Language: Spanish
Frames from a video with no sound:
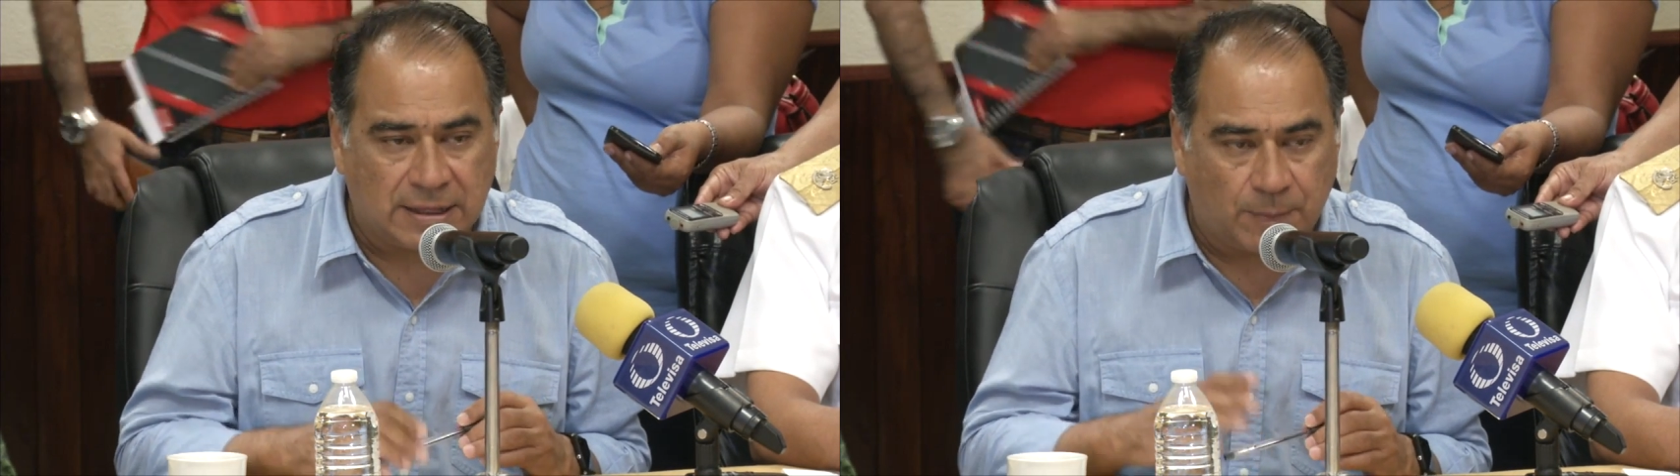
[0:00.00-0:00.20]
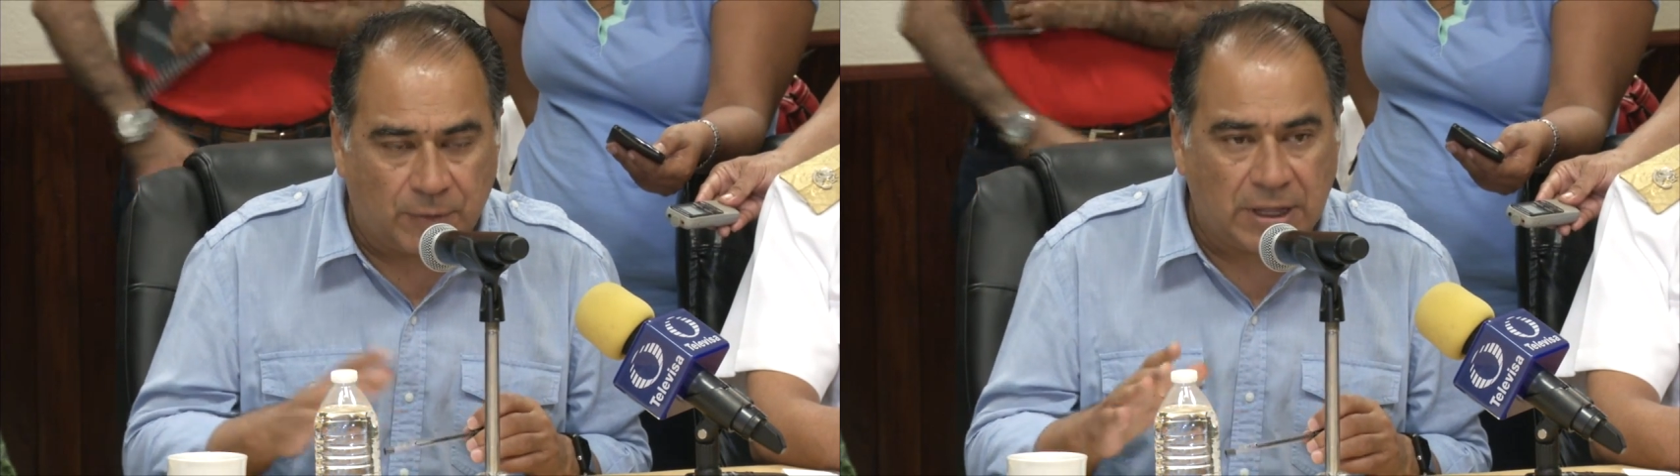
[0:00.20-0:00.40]

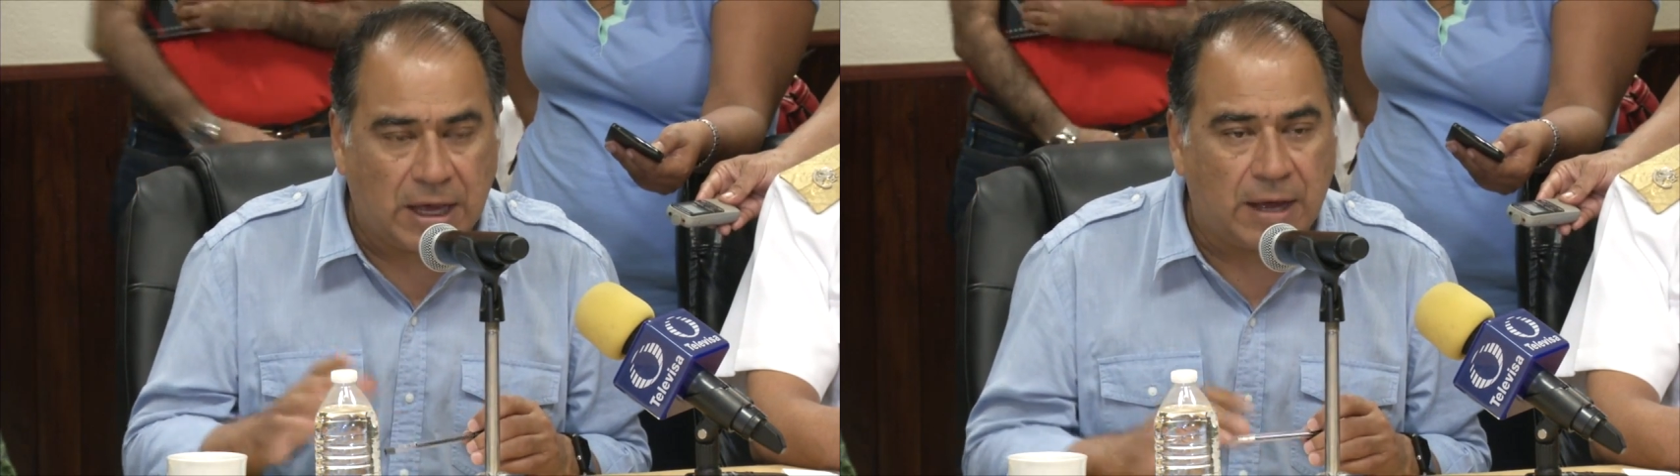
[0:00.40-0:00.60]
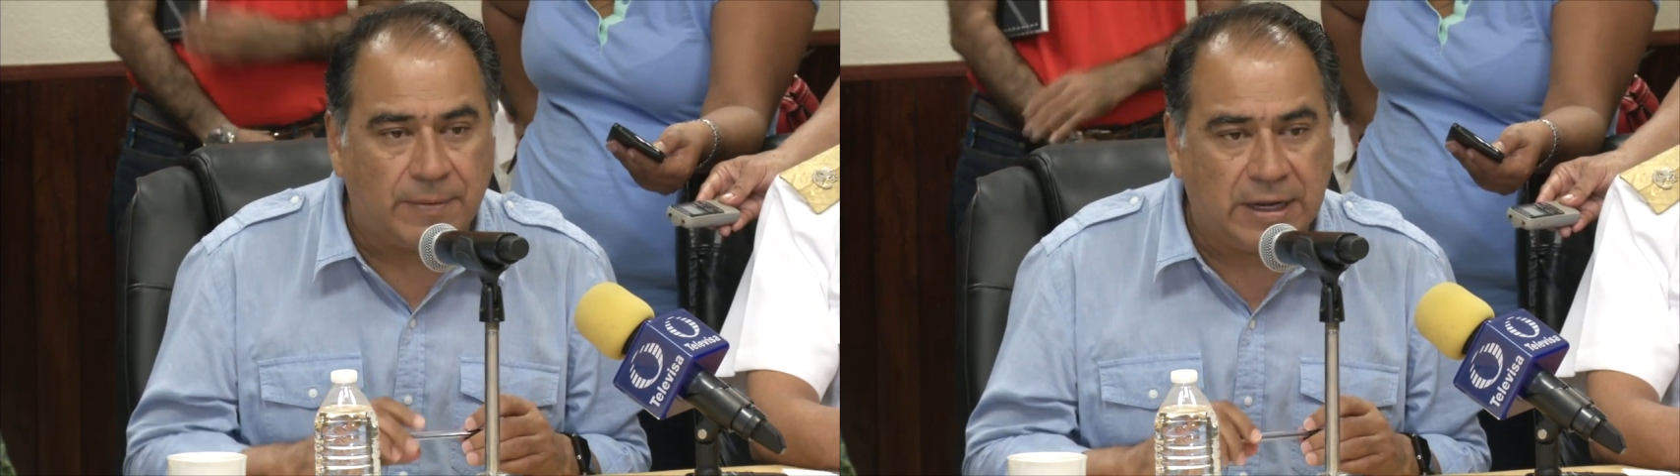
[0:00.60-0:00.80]
se pueda
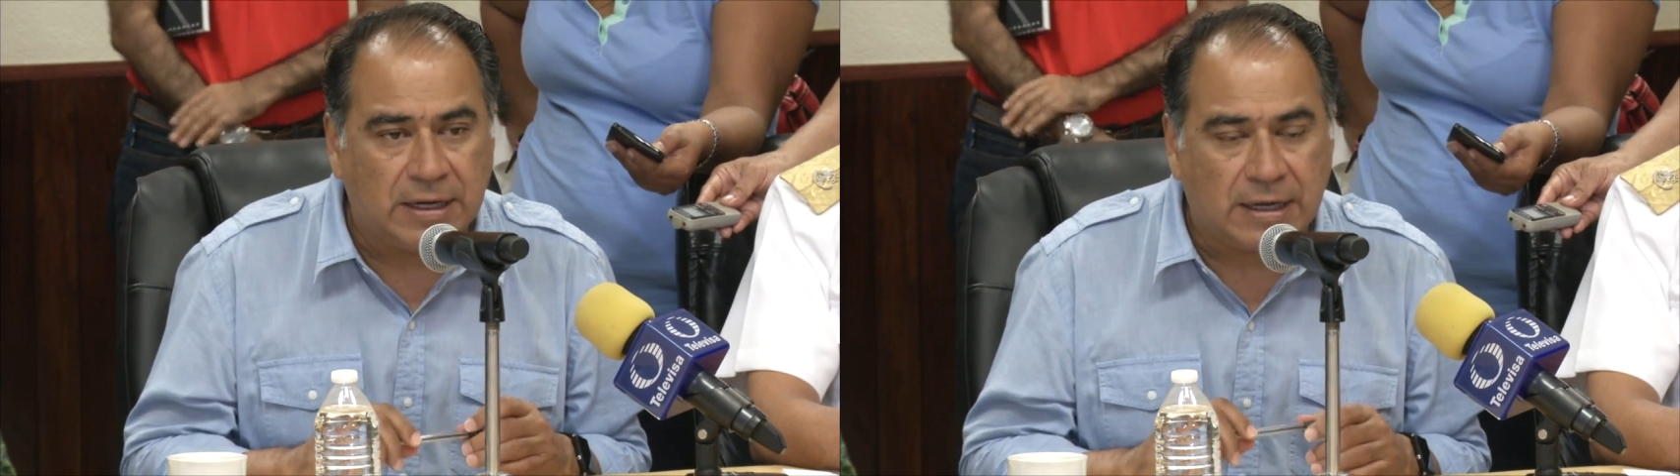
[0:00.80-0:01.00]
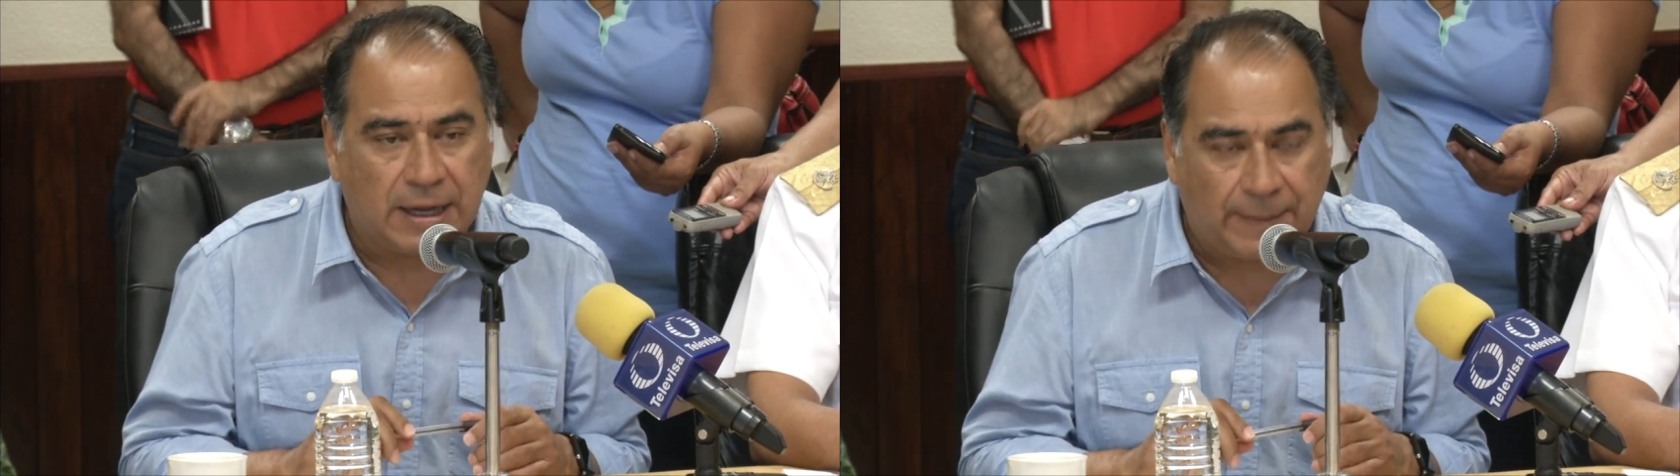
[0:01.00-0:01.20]
abrir
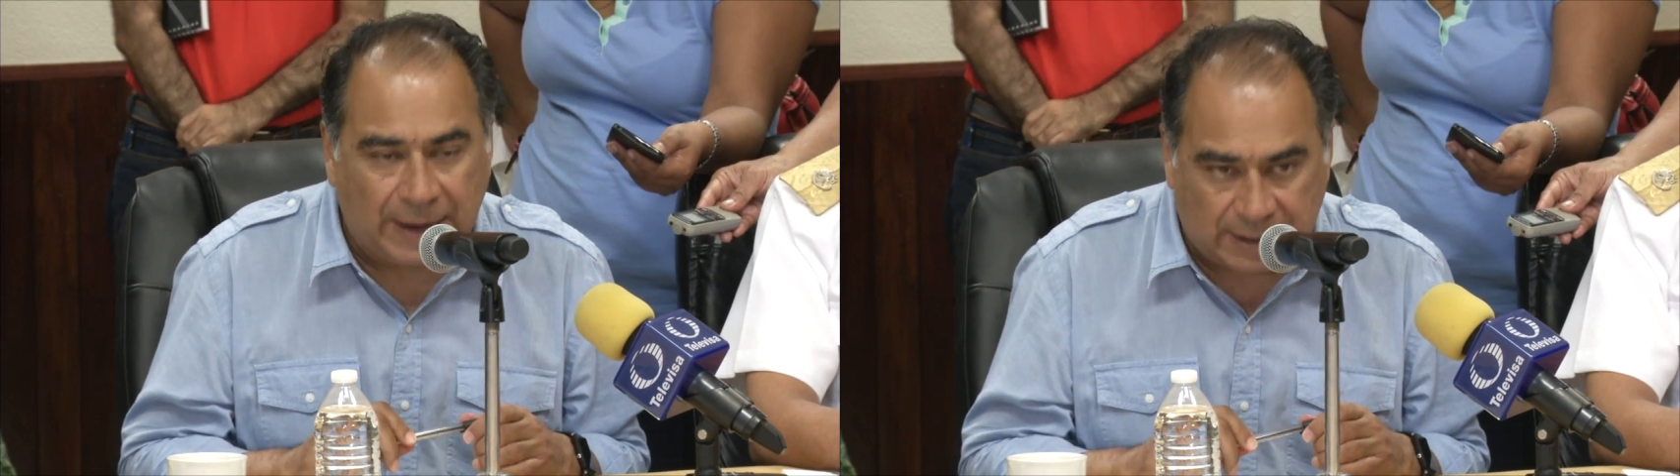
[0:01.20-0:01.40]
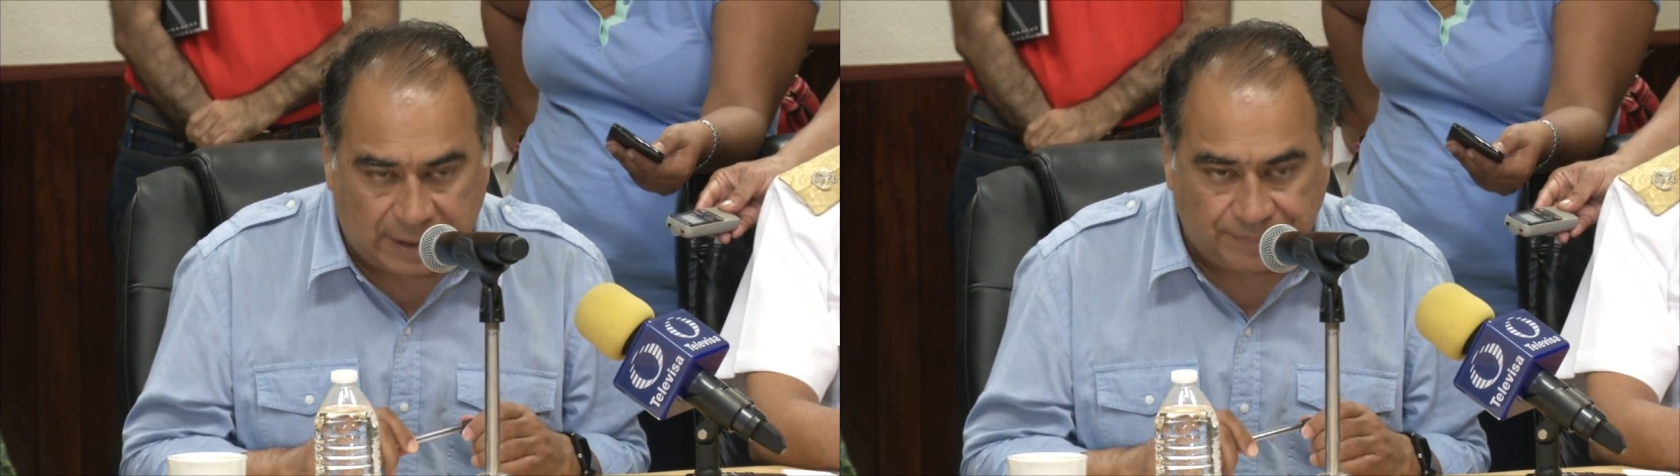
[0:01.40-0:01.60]
la
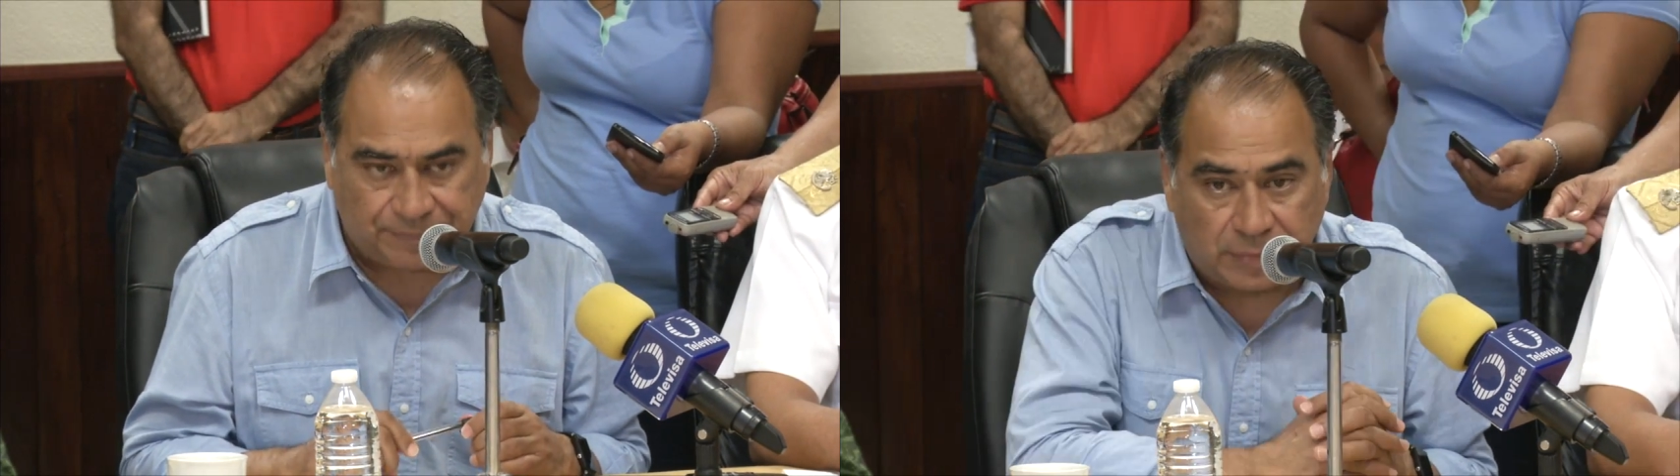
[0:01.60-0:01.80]
barra.